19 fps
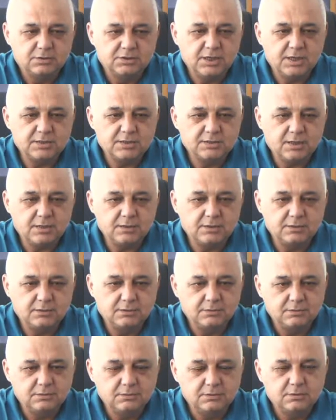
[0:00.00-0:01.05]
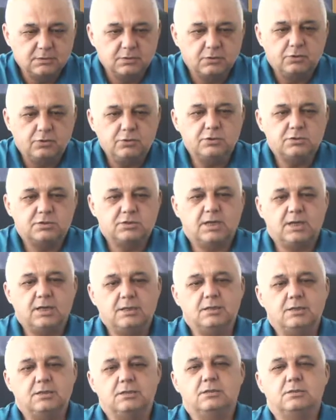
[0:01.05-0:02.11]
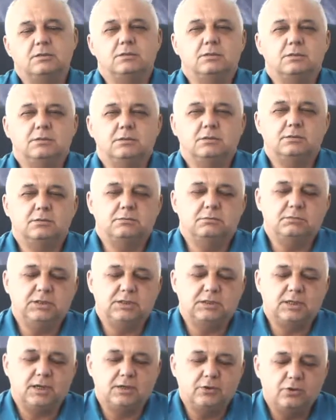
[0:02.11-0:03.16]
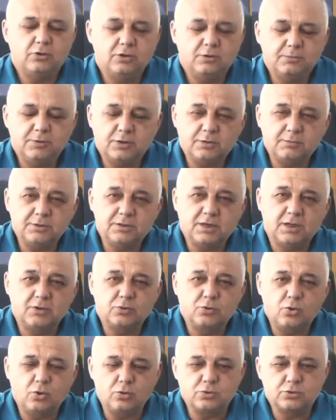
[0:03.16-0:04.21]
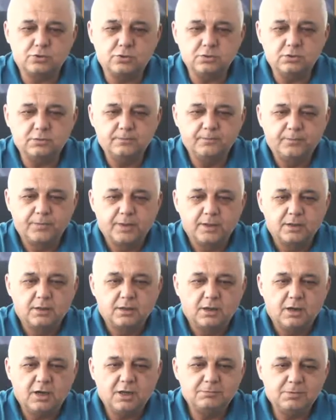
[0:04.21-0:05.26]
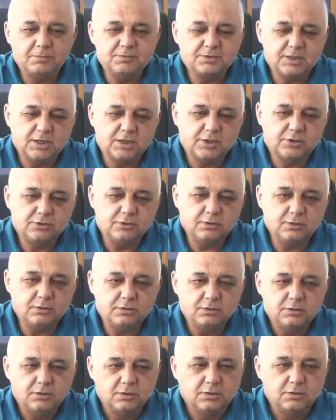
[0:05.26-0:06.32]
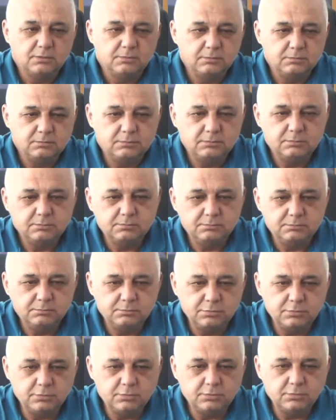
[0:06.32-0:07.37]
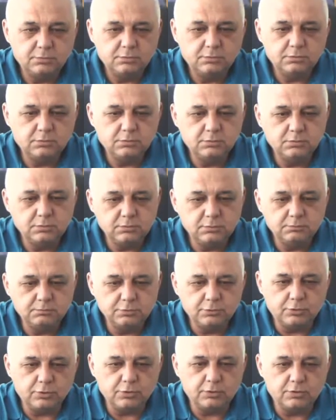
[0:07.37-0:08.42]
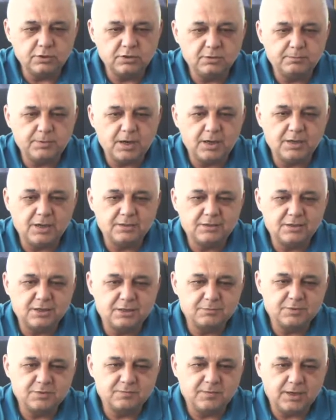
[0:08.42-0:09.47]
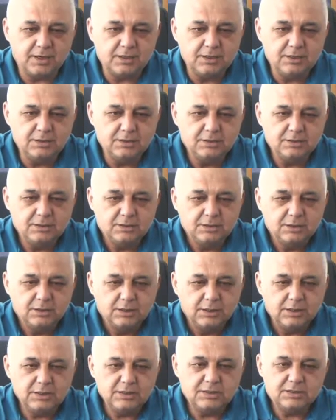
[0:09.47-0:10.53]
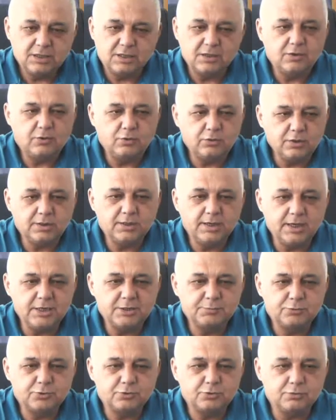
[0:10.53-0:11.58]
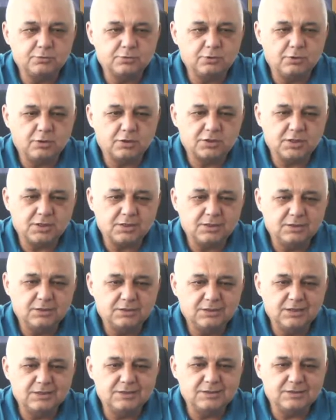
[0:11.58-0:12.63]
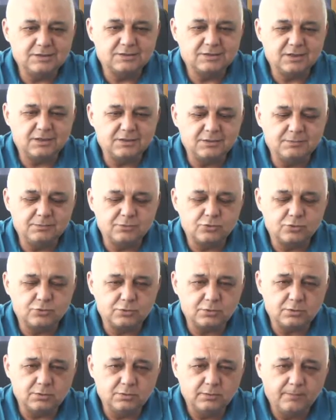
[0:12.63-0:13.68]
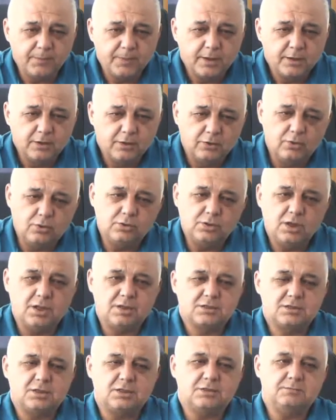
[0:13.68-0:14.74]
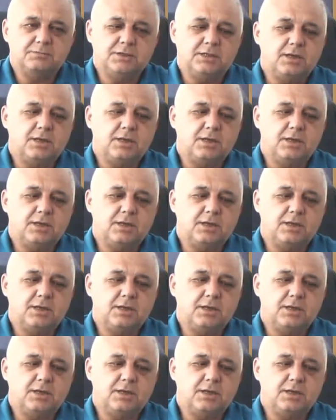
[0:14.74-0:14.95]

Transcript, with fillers: Cengiz Han. O yüzden bir tane ön libero, bir tane golcü almamız gerekiyor. Bu, bu konuda da bağlantılarımız var. İnşallah o da genç bir çocuğumuz olacak. Deniz'in tanıdığı bir çocuk. Onu alacağız.